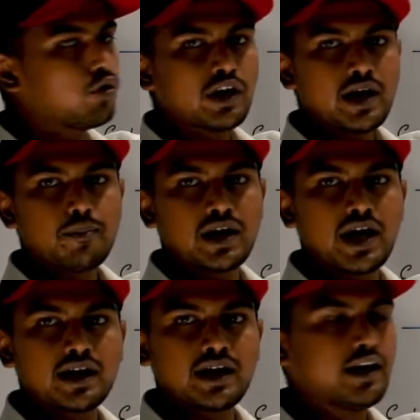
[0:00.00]
लोग हैं
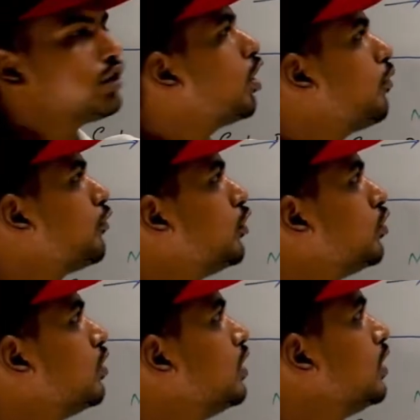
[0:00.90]
बना रहे हैं टॉप व्यू
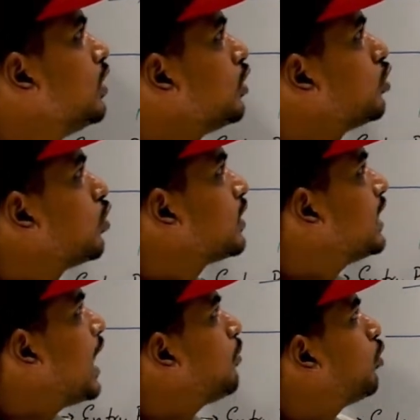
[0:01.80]
तो
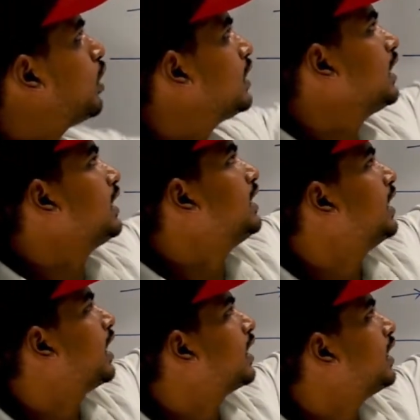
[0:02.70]
क्या आप बोलेंगे कि
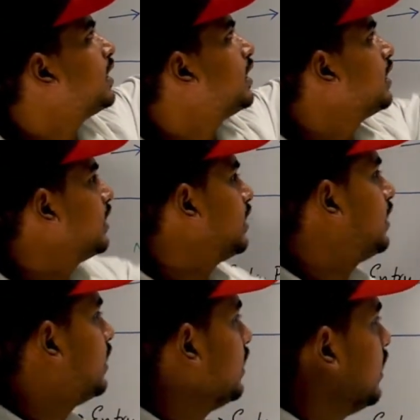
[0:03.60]
अगर
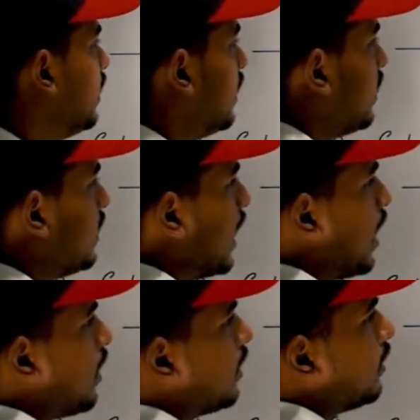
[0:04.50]

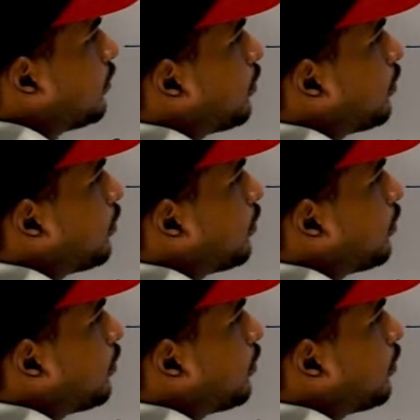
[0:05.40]
यहाँ इस